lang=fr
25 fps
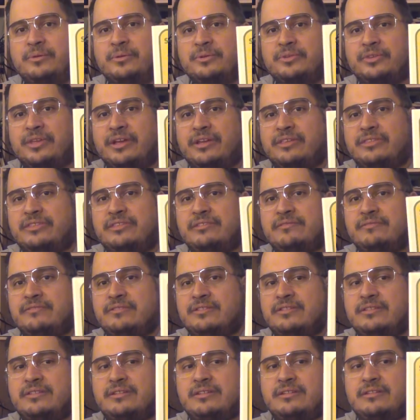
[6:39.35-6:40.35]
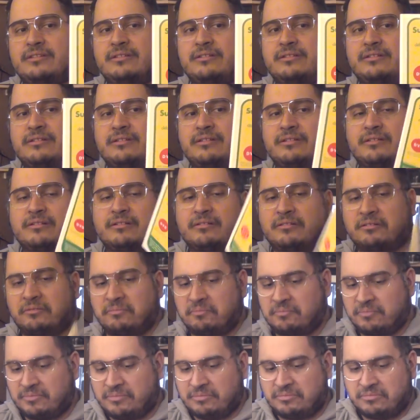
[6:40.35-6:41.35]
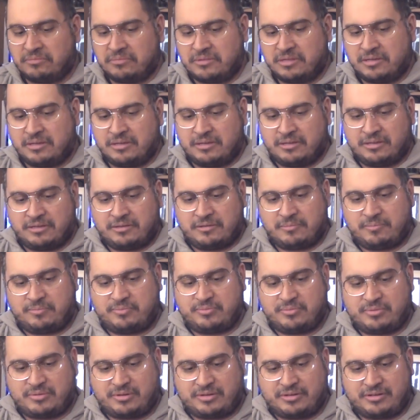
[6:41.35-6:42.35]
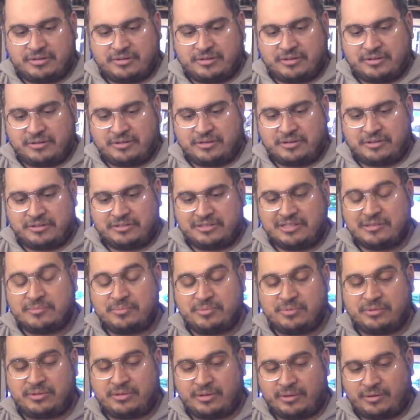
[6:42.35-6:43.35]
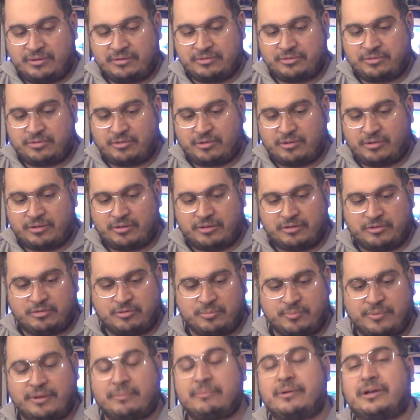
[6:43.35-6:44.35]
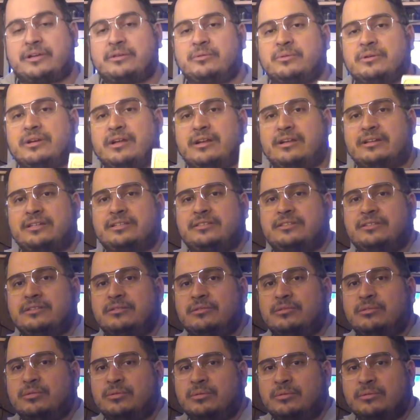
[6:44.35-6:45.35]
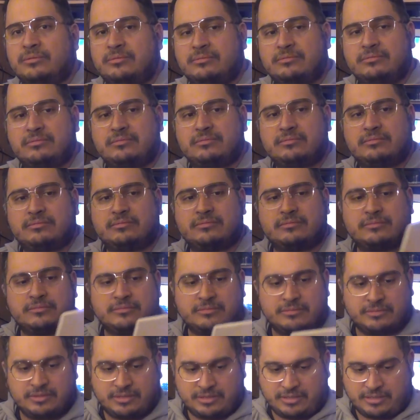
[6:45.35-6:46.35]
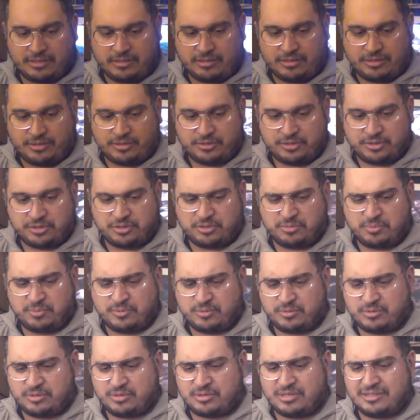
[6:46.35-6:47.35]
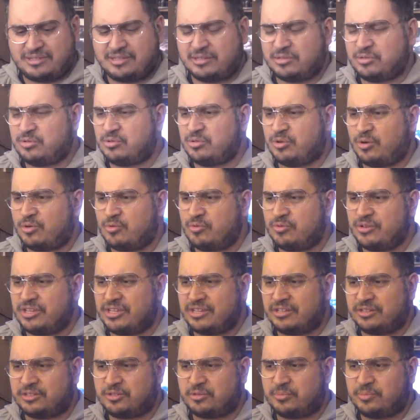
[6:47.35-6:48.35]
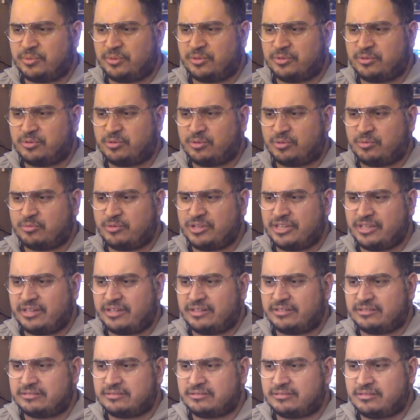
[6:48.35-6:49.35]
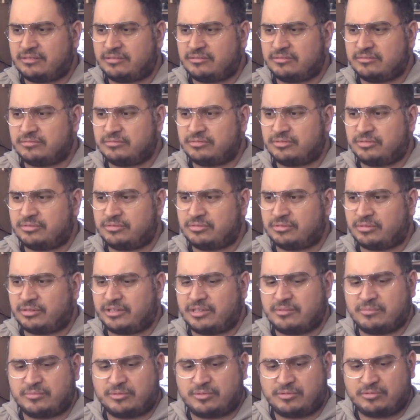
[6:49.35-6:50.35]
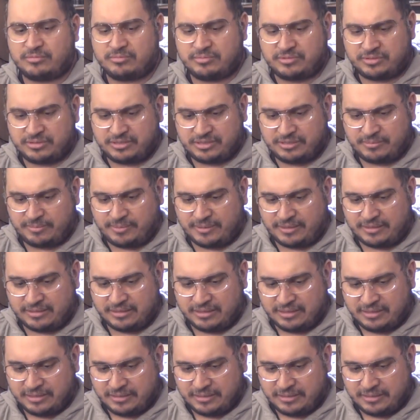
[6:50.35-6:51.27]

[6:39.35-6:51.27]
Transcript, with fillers: Donc c'est un DVD euh, pour euh, débutants sur euh, Super Mario Galaxy 2. Alors c'était sur Wii, hein, je pense sur Wii 1, non Ou sur GameCube, je sais pas.